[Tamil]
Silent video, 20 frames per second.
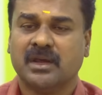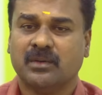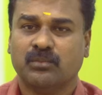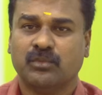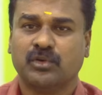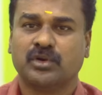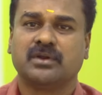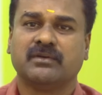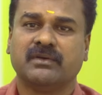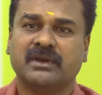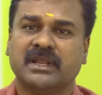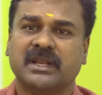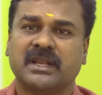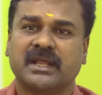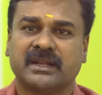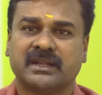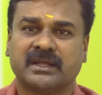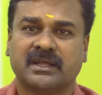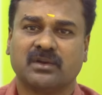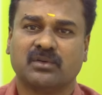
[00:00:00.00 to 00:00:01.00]
மூட்டு
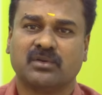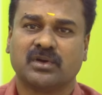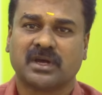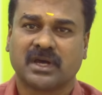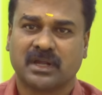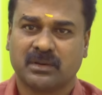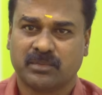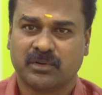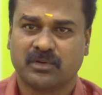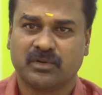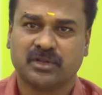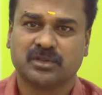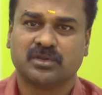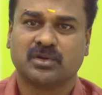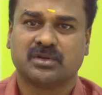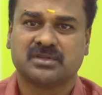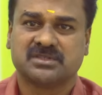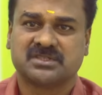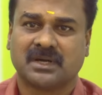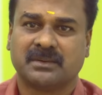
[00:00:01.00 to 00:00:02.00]
வலிலாம் இருக்கிறவங்க கருப்பு கோணி
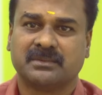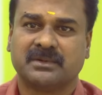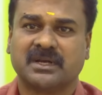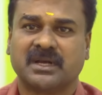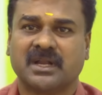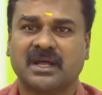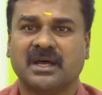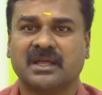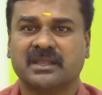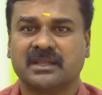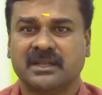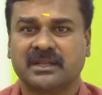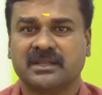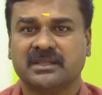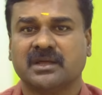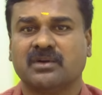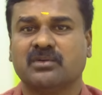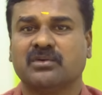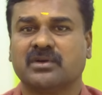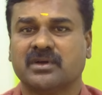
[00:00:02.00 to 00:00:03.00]
தொடர்ந்து சாப்பிட்டுக்கிட்டா
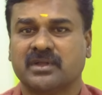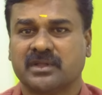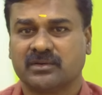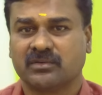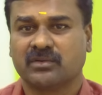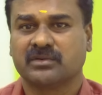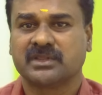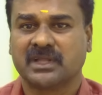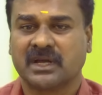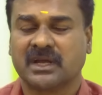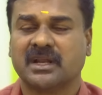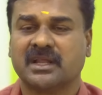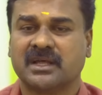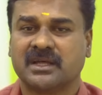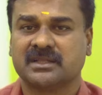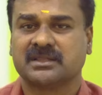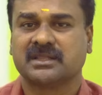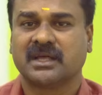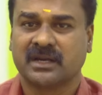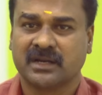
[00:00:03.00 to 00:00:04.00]
அதுலேருந்து அவங்க தங்களை
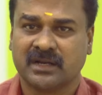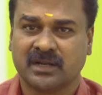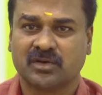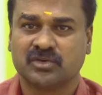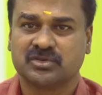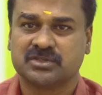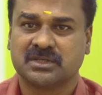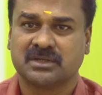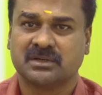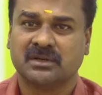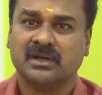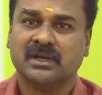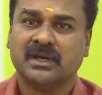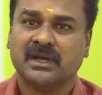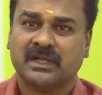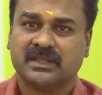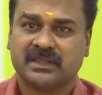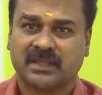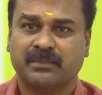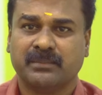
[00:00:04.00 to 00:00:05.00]
தருணம் கொஞ்சம்
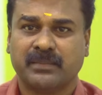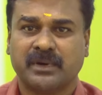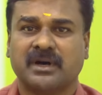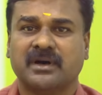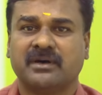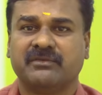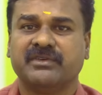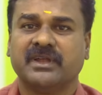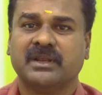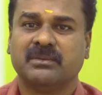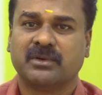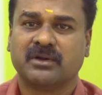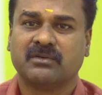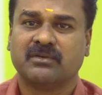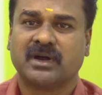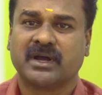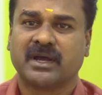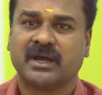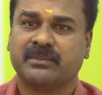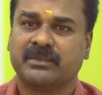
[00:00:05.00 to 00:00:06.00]
தெம்பாக ஃபீல்
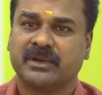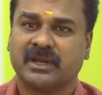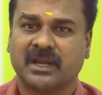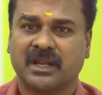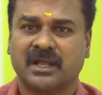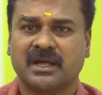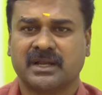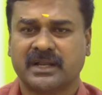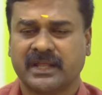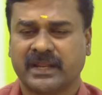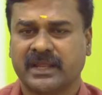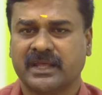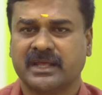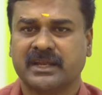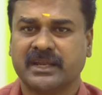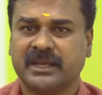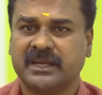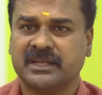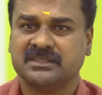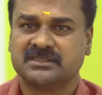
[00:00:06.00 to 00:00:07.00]
பண்ணுவாங்க அப்படின்லாம் நிறையா
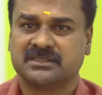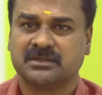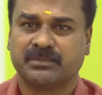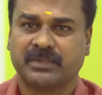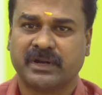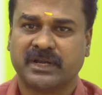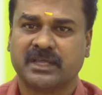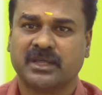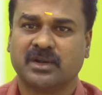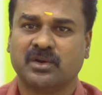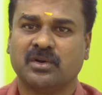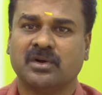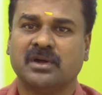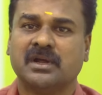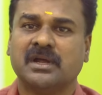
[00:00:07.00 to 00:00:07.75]
ரீடிங்ஸ் படிக்கிறோம்